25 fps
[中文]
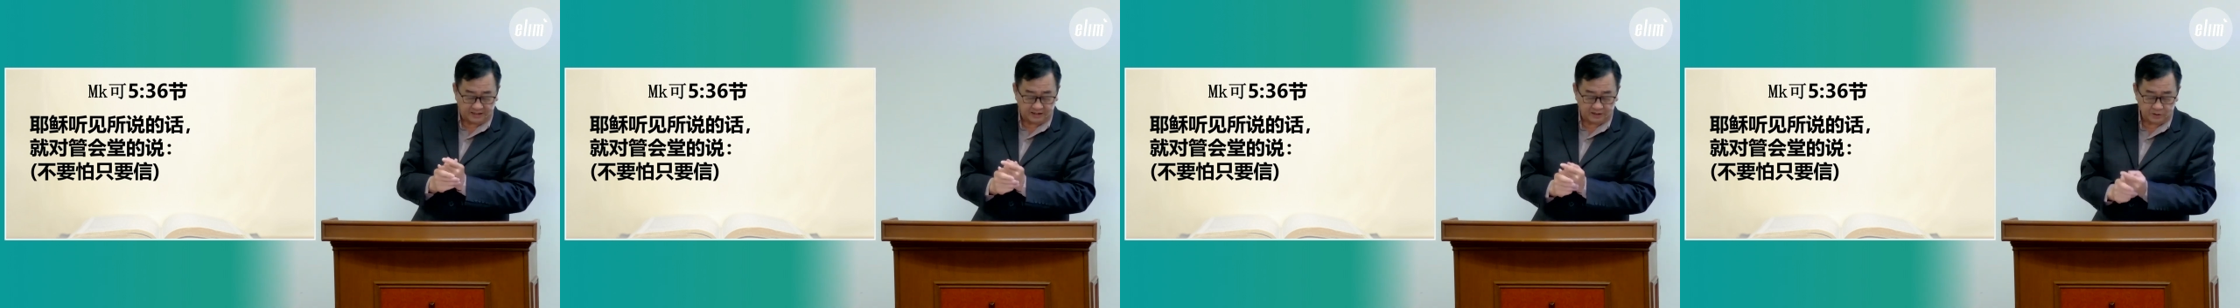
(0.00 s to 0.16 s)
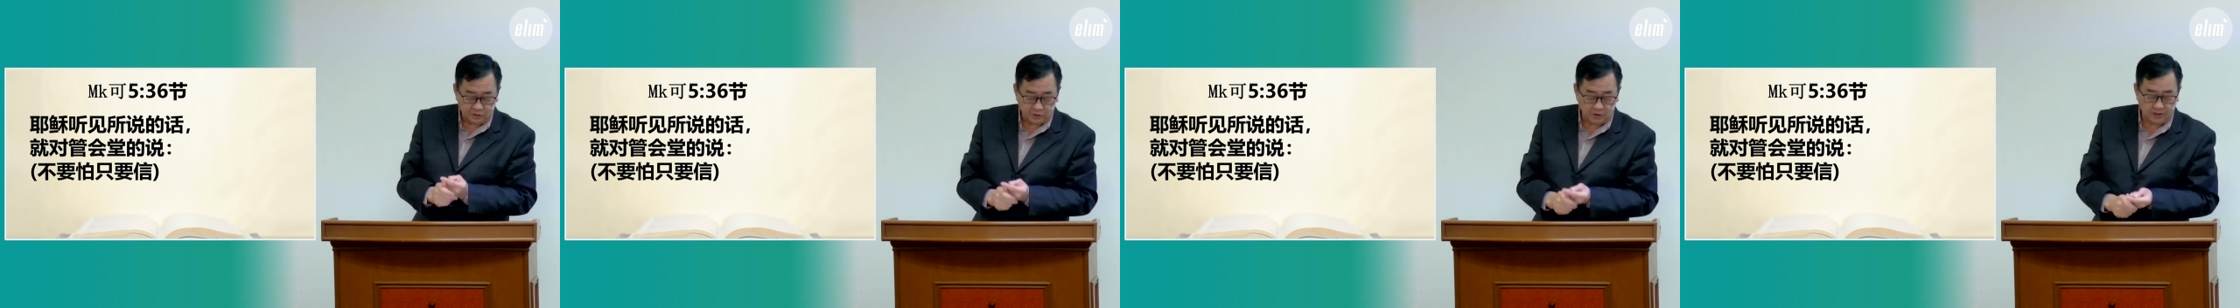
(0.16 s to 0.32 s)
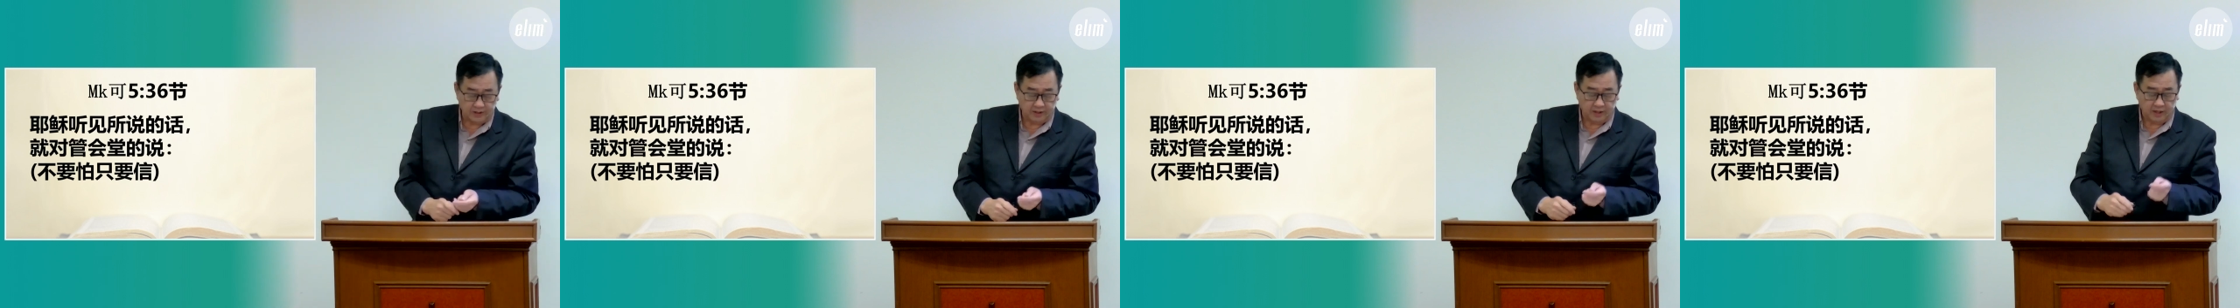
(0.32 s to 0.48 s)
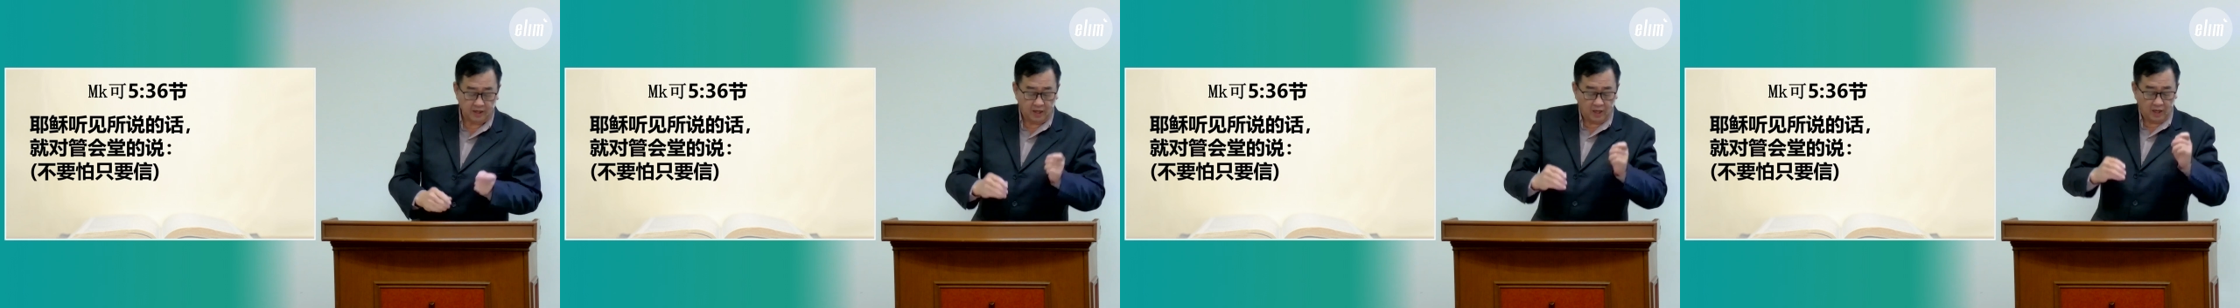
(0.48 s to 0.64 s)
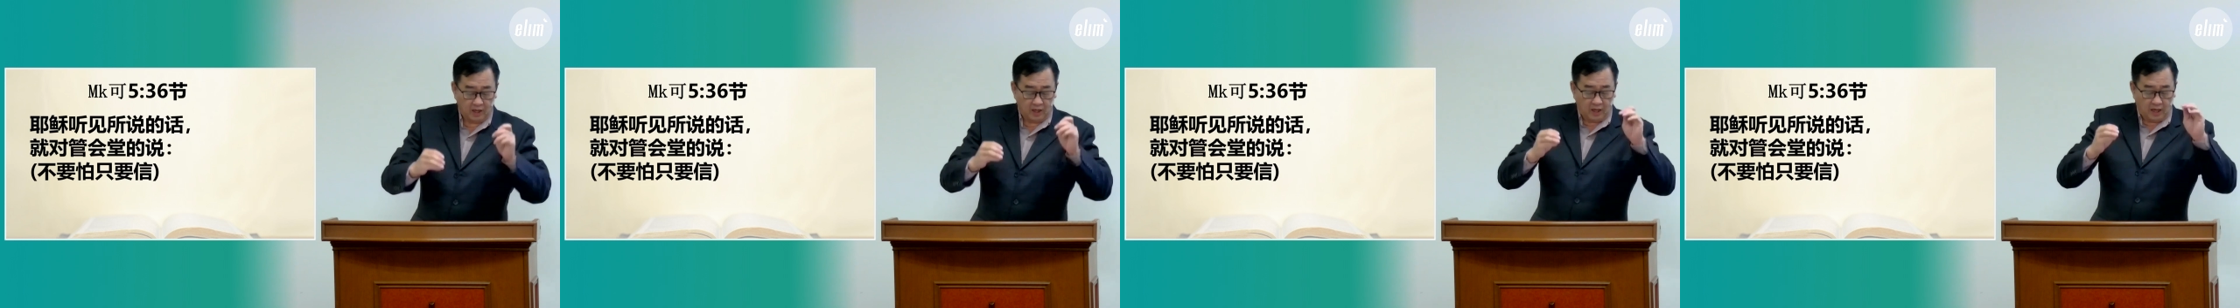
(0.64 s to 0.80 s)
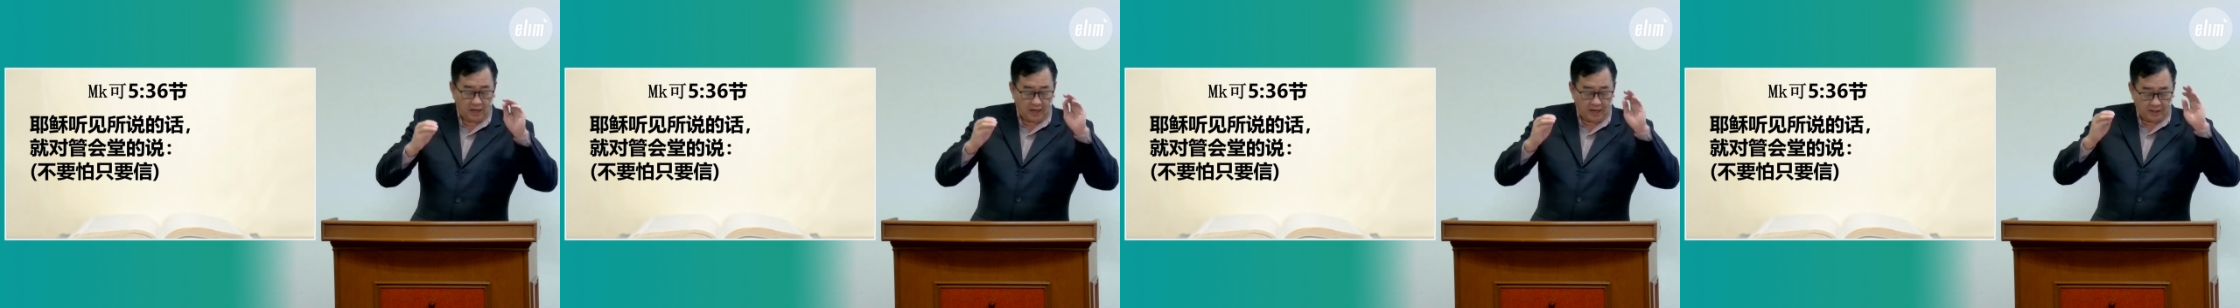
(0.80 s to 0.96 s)
所以
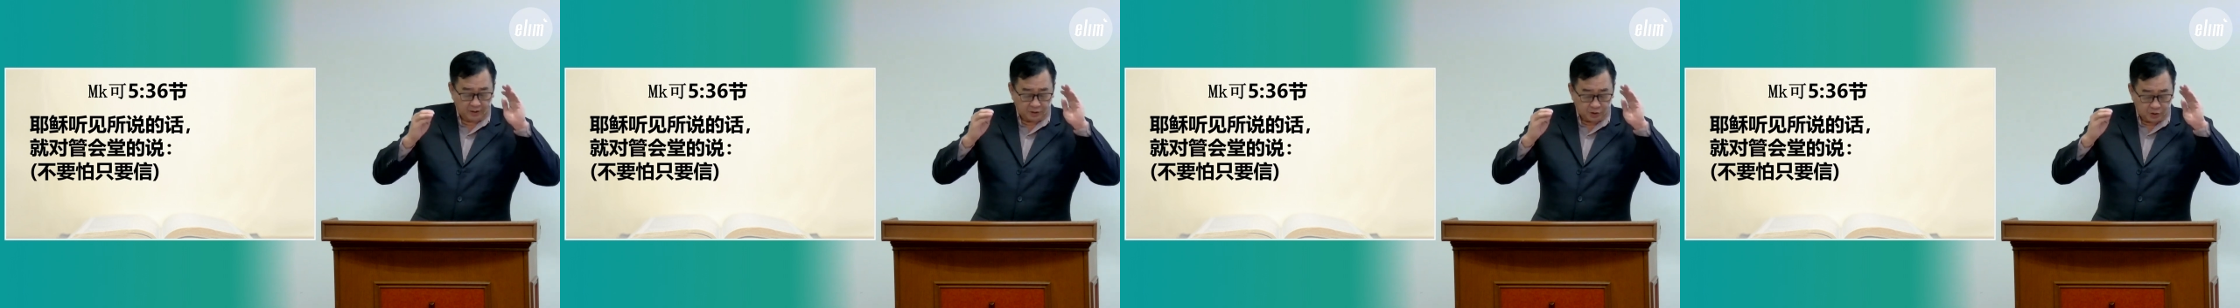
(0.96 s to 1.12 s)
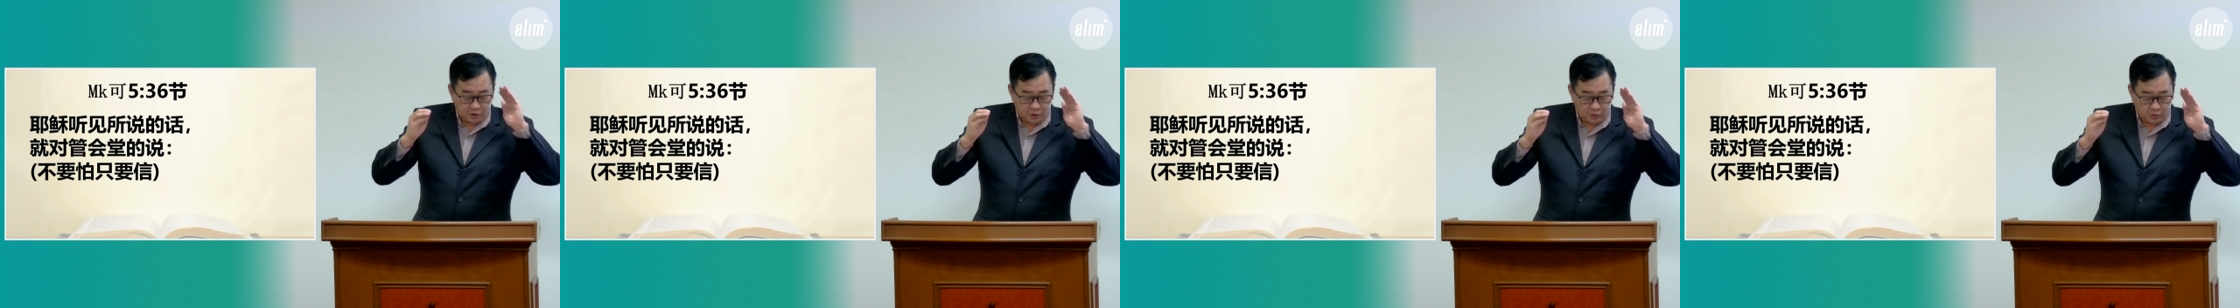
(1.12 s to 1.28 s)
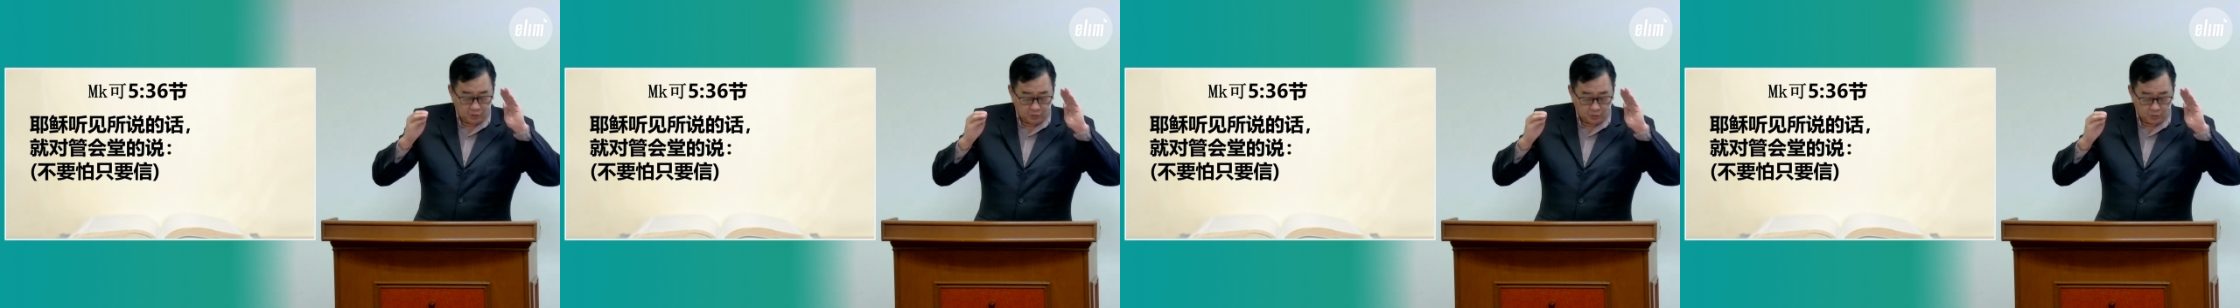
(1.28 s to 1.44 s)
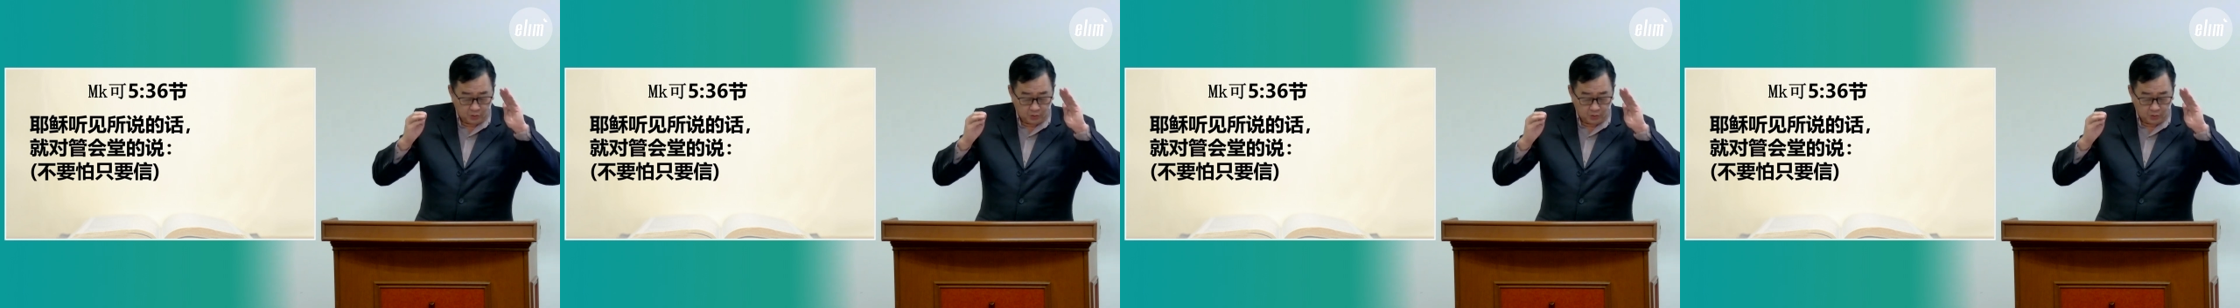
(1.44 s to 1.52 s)
啊，就